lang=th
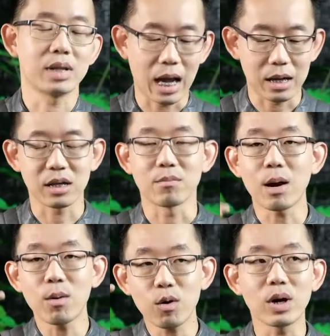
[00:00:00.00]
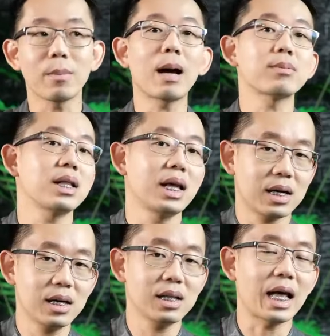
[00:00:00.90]
นะถึงแม้ว่าคุณภาพจะดี
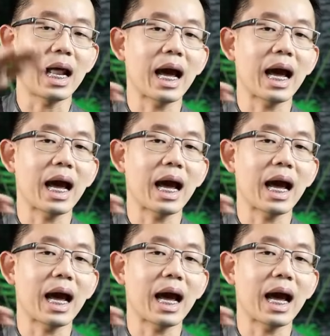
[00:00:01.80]
ขึ้นแต่รา